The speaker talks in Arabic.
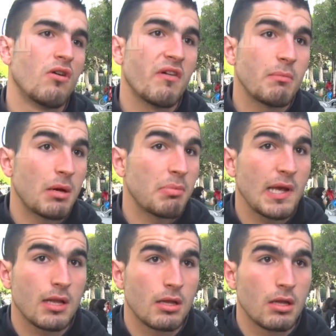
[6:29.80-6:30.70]
وفما
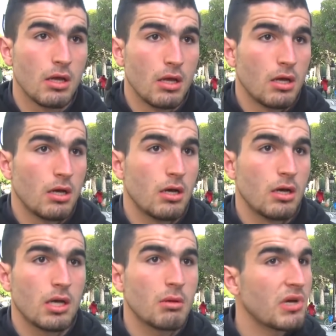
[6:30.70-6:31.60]
عباد
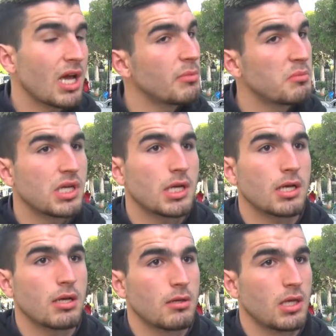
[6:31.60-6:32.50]
آه، ما يخممش
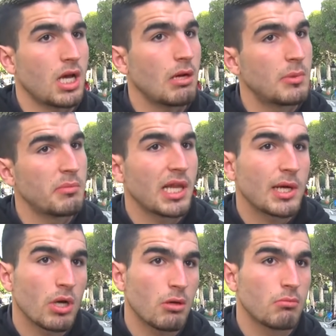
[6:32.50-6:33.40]
هكاك يخمم
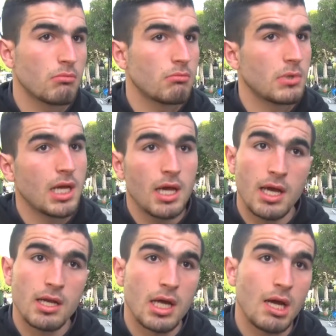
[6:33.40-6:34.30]
على روحهم
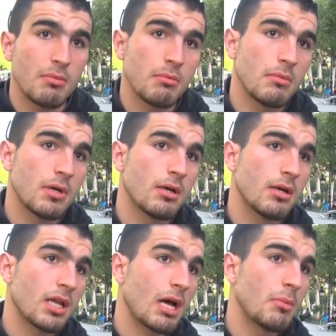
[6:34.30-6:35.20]
لا انا نخمم
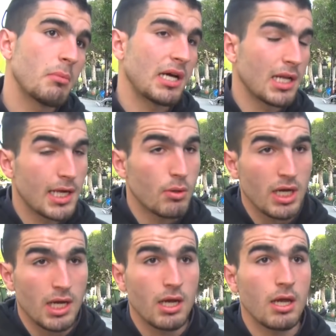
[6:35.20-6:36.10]
آه، نخمم على
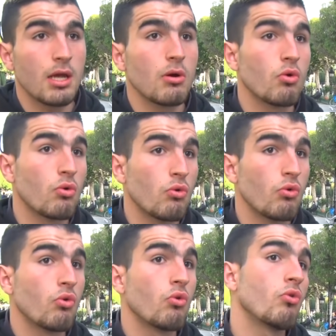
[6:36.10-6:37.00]
روحي
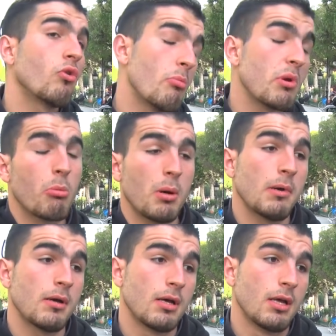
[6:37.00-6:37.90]
وامي
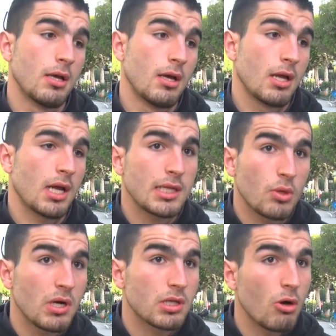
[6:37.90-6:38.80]
وبابا على
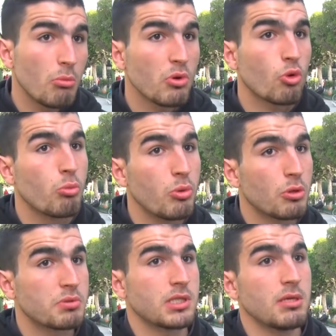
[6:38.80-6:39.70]
خاطر وقت امك
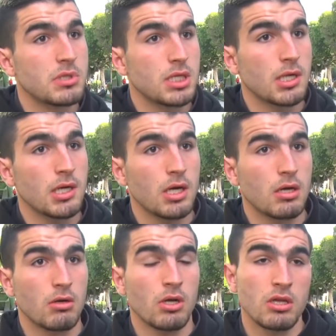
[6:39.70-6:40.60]
وبوك باش يمشي
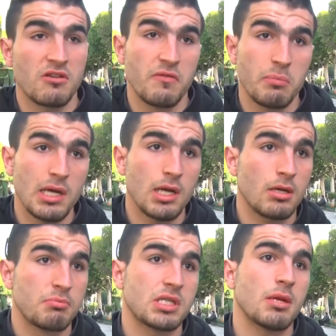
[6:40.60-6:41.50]
راك نحطك في
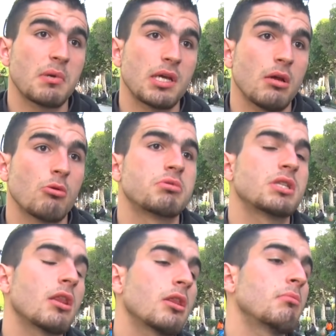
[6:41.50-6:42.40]
بالك باش تبكي
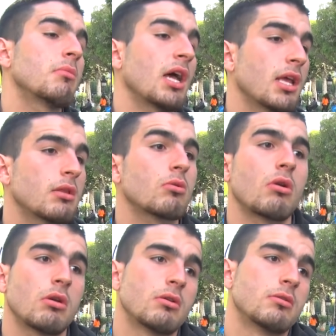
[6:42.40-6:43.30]
وباش تندم حياه
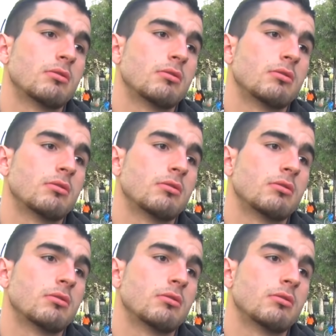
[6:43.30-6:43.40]
الكل